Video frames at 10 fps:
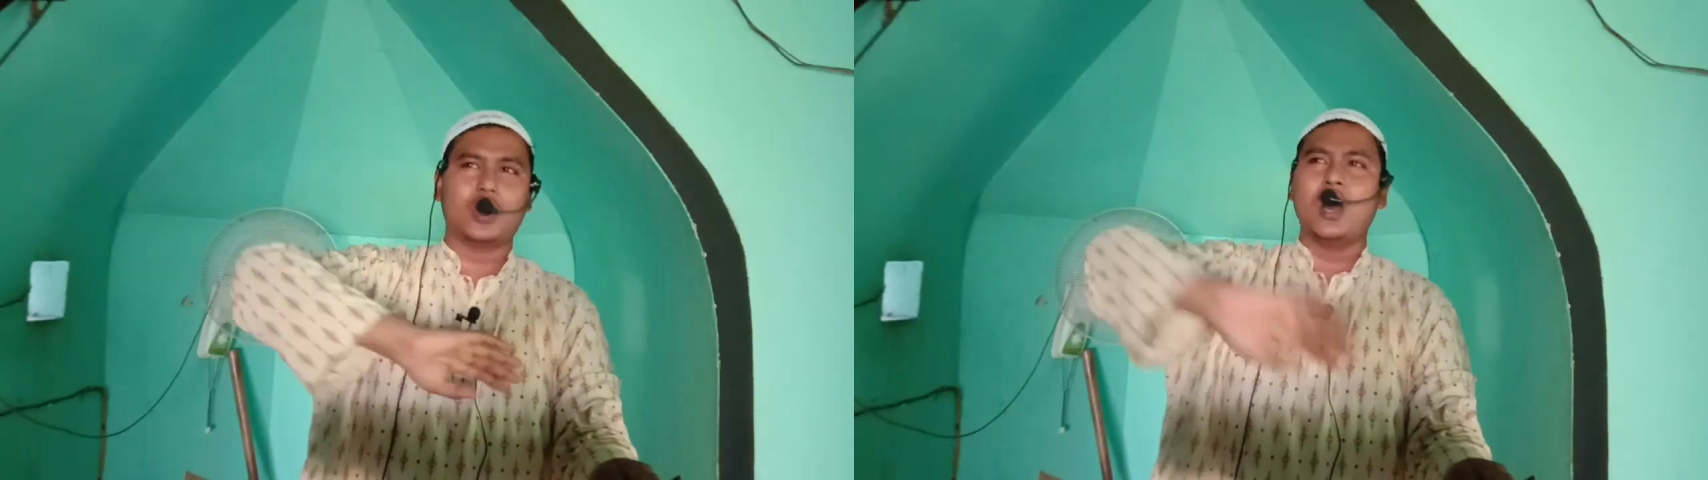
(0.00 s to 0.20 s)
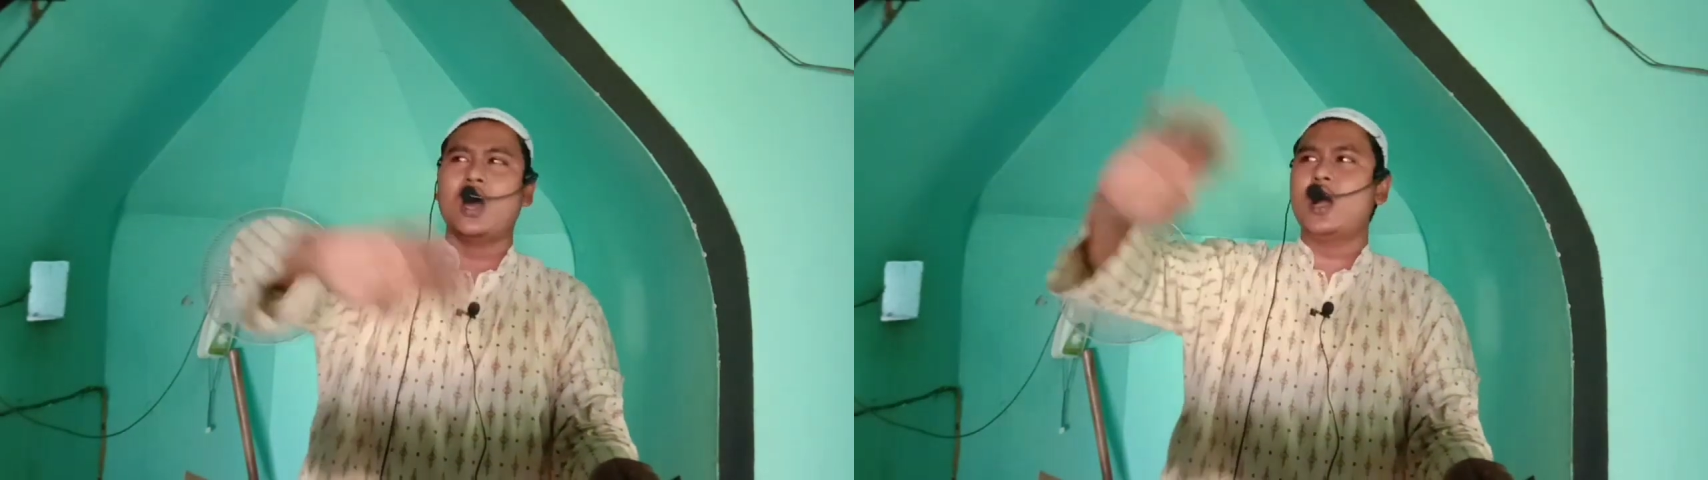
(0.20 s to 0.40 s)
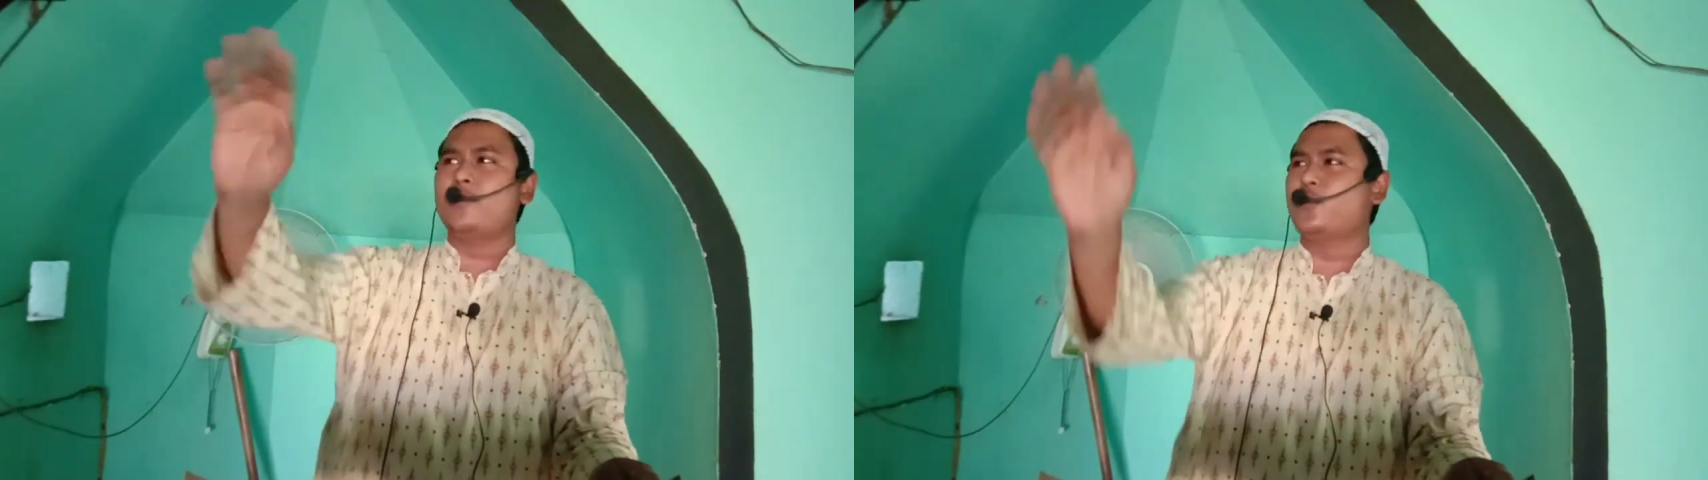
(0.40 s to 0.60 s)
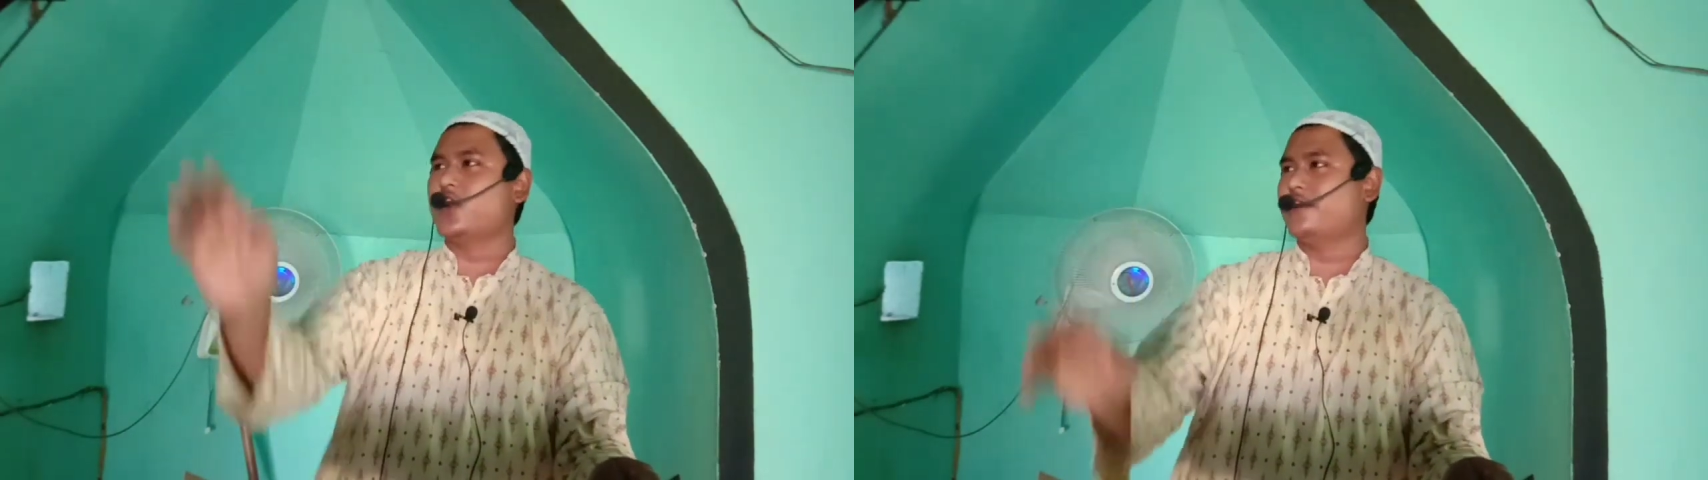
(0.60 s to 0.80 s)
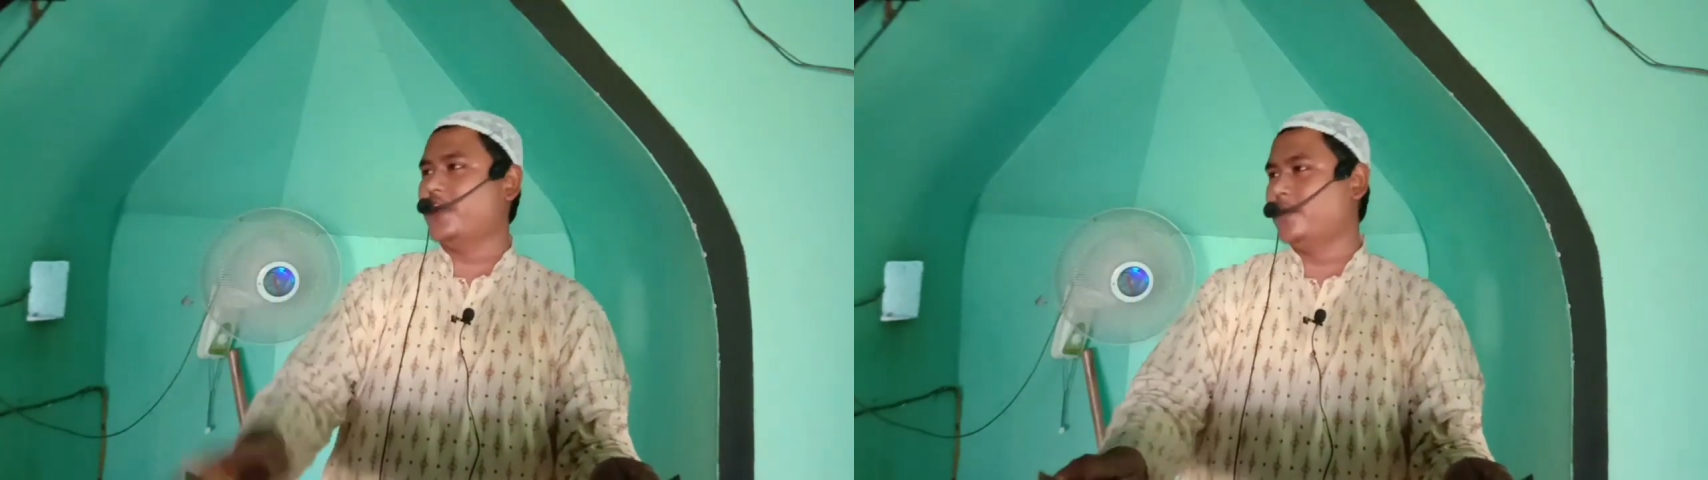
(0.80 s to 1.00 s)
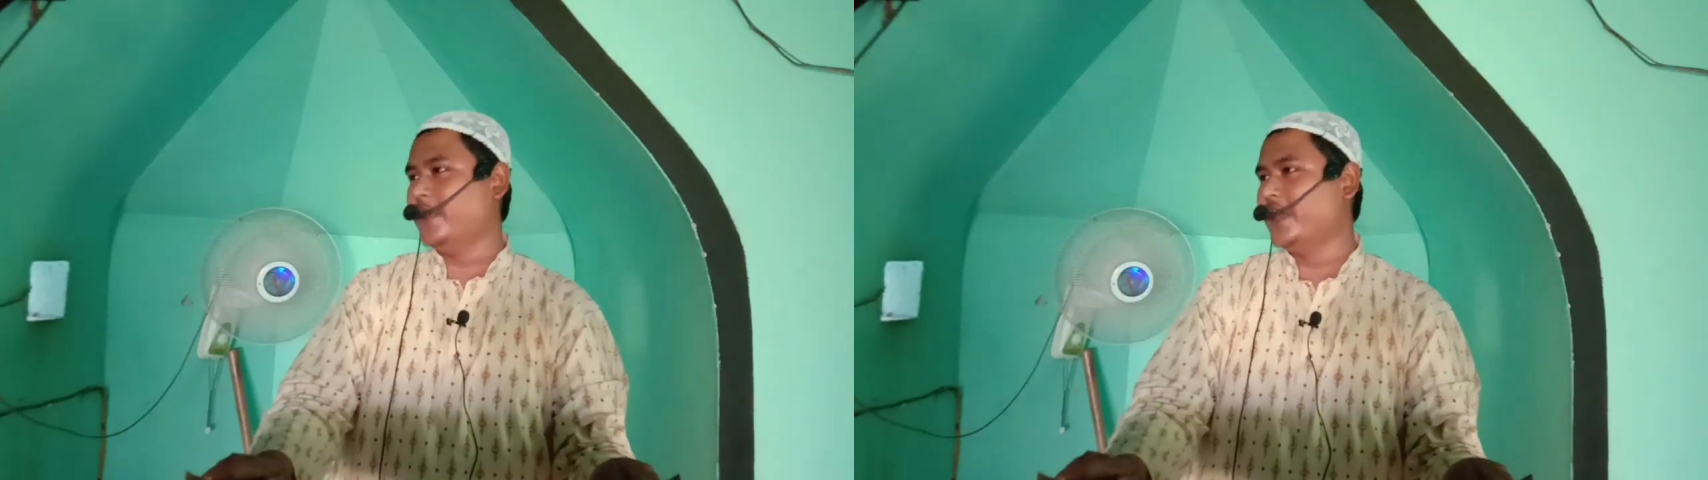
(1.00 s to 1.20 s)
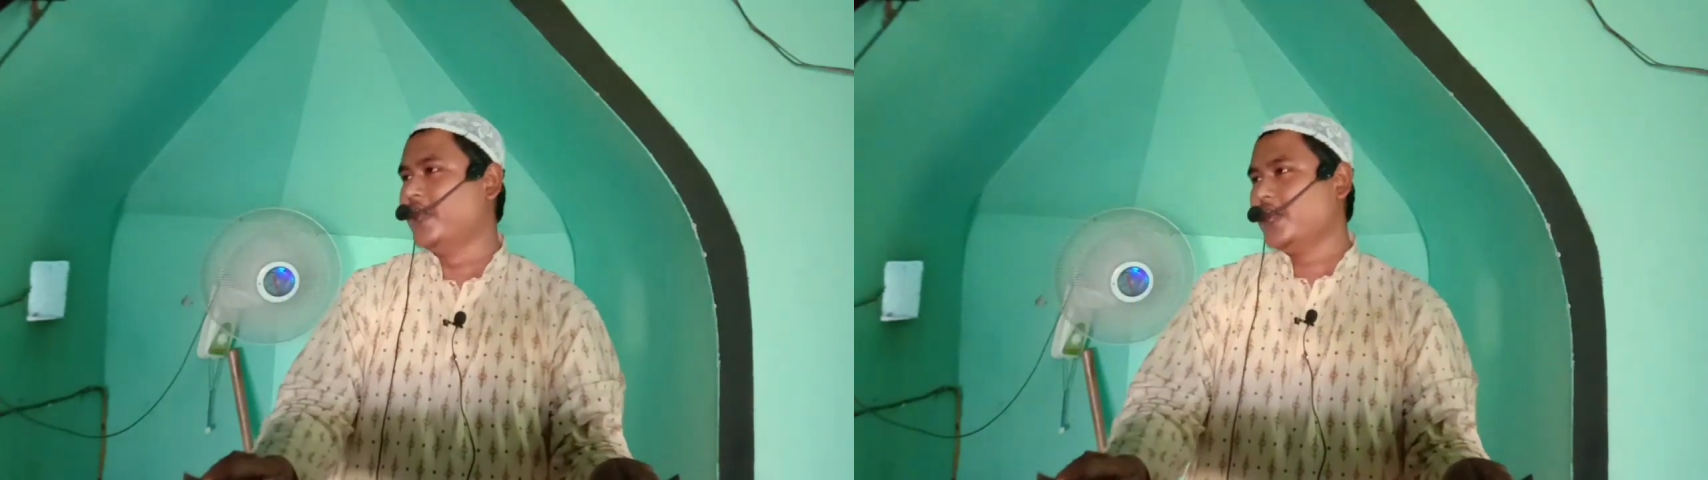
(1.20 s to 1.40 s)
সব করে ফেলবে